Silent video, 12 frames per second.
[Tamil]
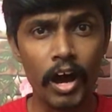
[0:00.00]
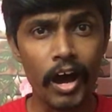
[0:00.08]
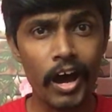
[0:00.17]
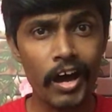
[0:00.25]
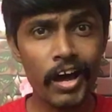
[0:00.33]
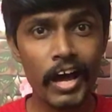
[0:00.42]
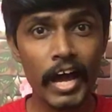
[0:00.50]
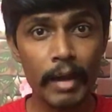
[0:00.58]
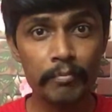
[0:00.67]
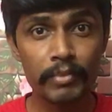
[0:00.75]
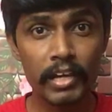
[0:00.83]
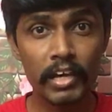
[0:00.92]
ஆஹா
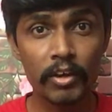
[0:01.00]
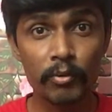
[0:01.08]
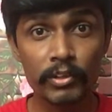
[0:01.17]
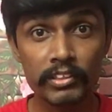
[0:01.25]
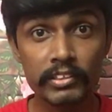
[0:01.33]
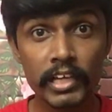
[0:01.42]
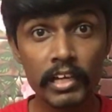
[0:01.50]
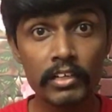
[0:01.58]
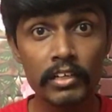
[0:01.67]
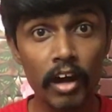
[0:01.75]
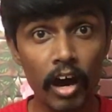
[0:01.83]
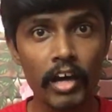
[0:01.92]
ஆப்பில் ஒரு
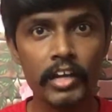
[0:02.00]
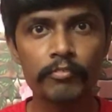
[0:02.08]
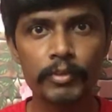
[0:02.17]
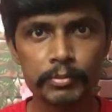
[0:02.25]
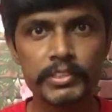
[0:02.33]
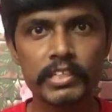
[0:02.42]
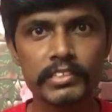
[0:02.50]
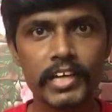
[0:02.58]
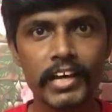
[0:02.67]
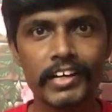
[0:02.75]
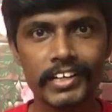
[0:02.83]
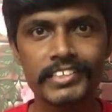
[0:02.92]
தெலுங்கு ஹாரர் வெப்
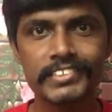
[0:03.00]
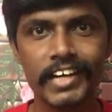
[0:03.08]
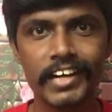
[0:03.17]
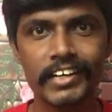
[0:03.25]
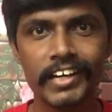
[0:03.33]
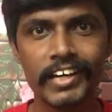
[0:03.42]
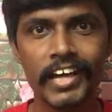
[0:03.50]
சீரிஸாக ரிலீஸ் ஆன